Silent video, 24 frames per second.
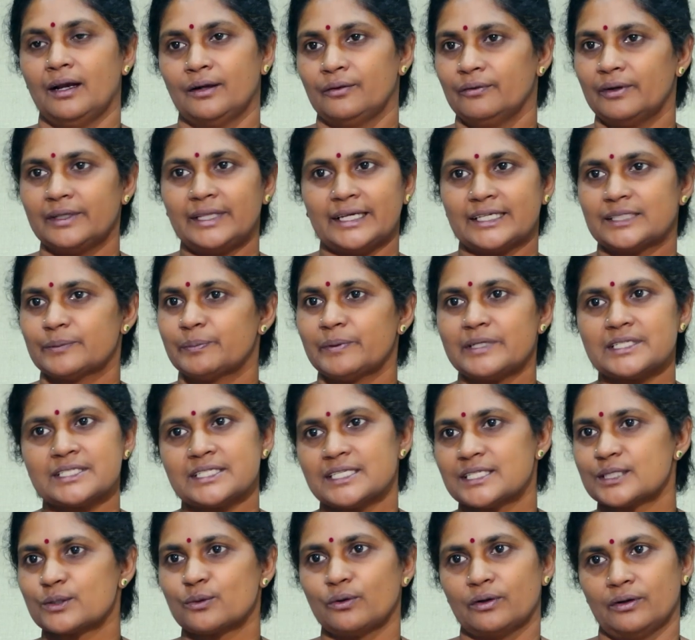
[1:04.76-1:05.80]
నువ్వు అది ఎక్స్ప్రెస్
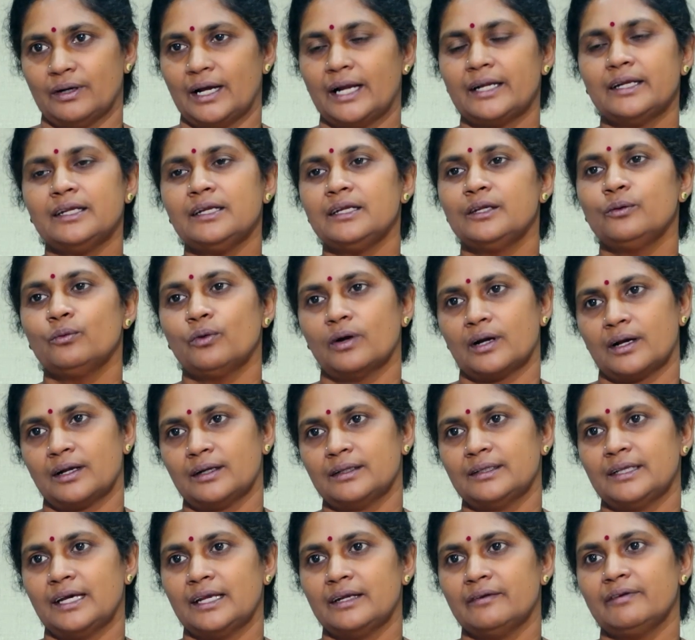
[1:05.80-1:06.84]
చేసుకోలేవు అంటే నువ్వు
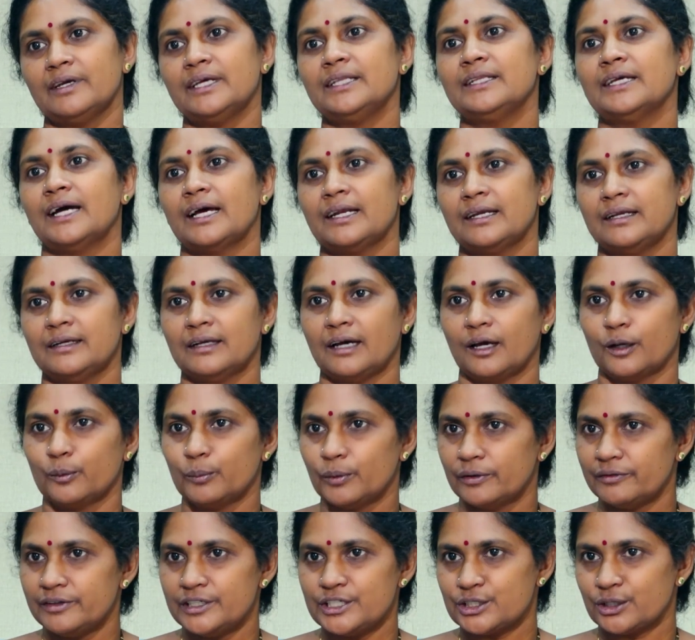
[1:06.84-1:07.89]
ఒక్కదానివే దానిని
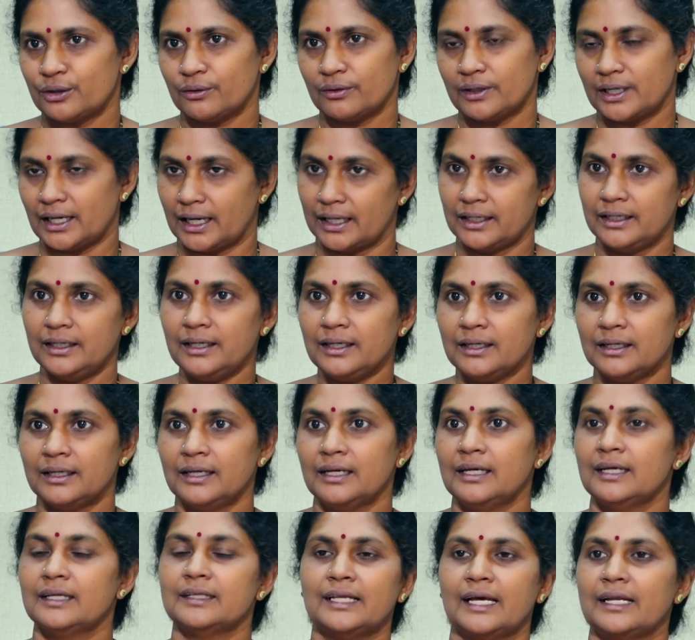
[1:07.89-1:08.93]
అనుభవించావు కానీ
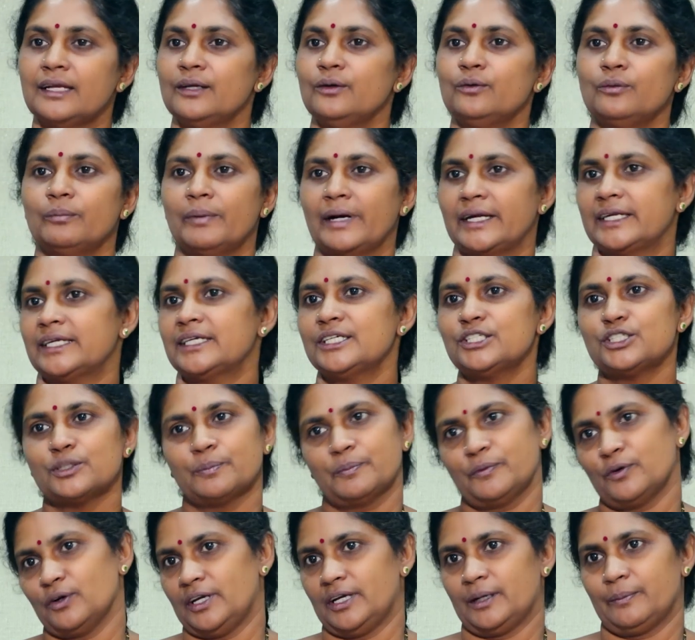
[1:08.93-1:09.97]
దాన్ని నువ్వు బయటికి
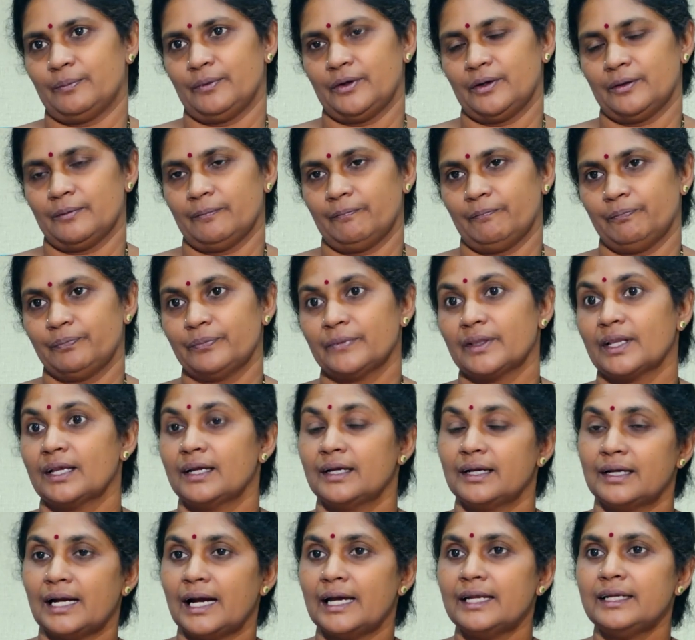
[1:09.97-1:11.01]
చెప్పుకోలేవు
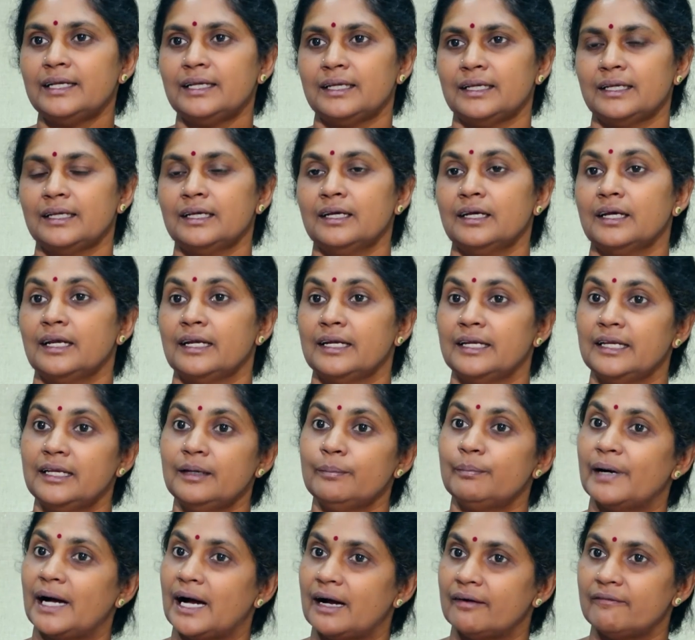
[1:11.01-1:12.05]
కానీ నీ
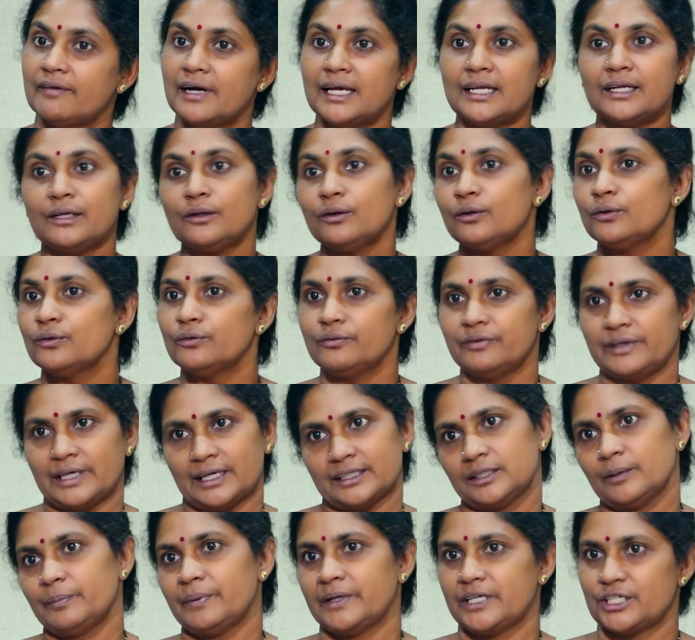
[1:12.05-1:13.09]
భావాలను నువ్వు
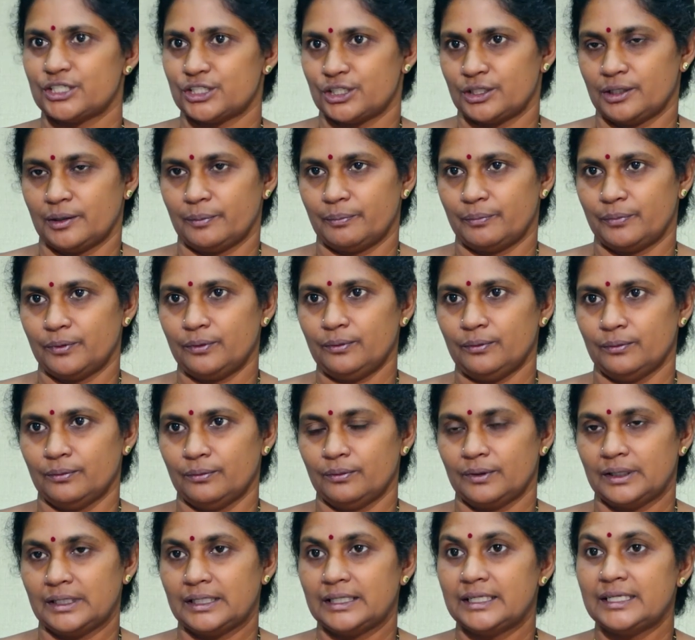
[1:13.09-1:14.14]
వ్యక్తపరిచినప్పుడు
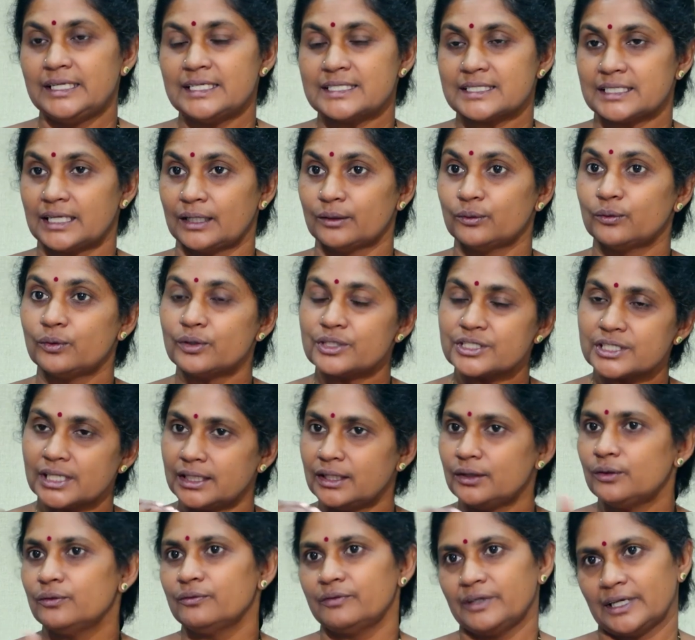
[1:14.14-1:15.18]
నీ
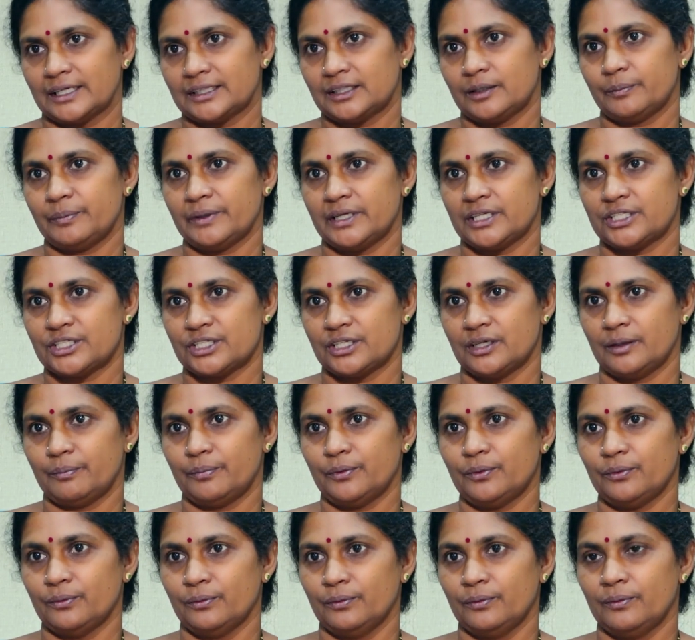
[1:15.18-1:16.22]
సంతోషాన్ని నువ్వు
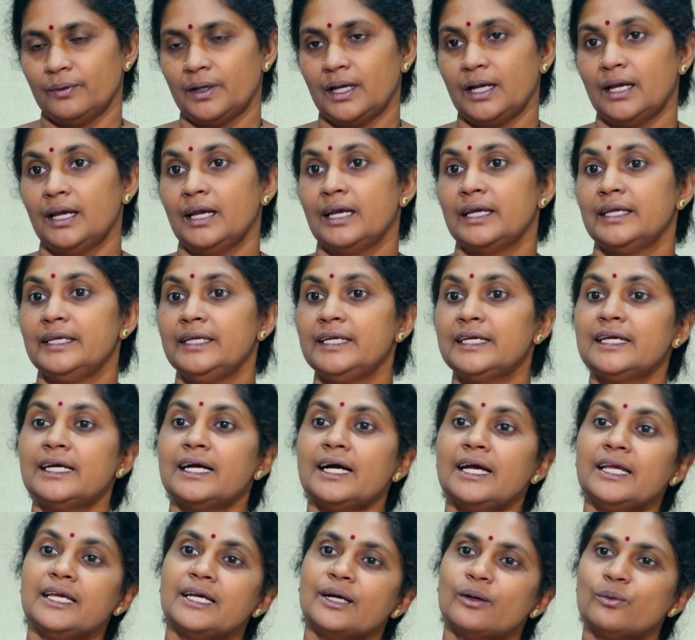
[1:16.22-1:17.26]
వ్యక్తపరిచినప్పుడు
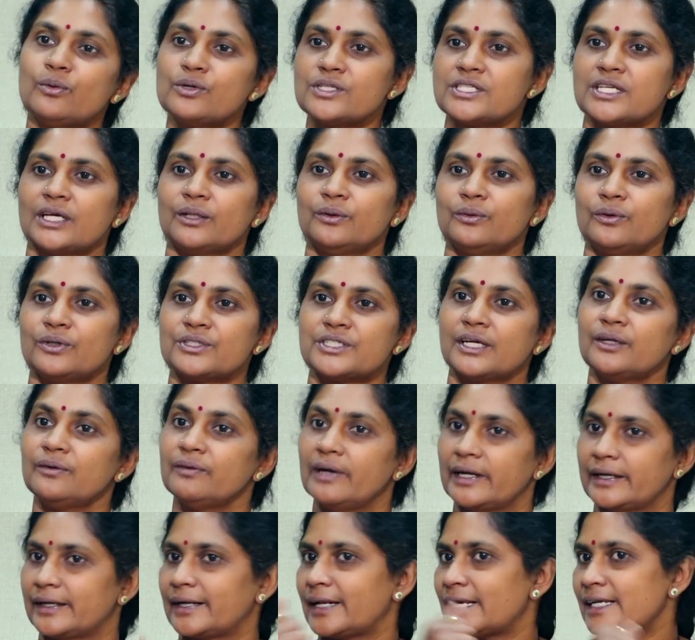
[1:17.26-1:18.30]
ఇంకా ఎక్కువ సంతోషాన్ని
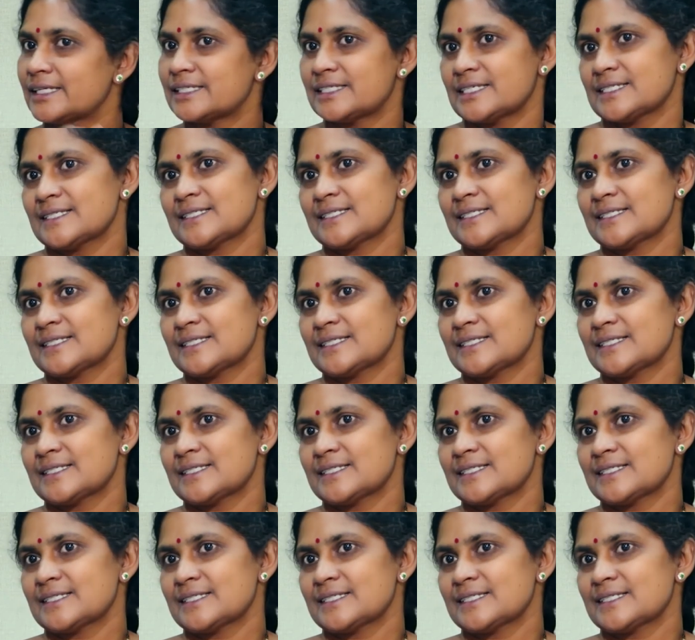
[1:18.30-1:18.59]
నువ్వు అట్రాక్ట్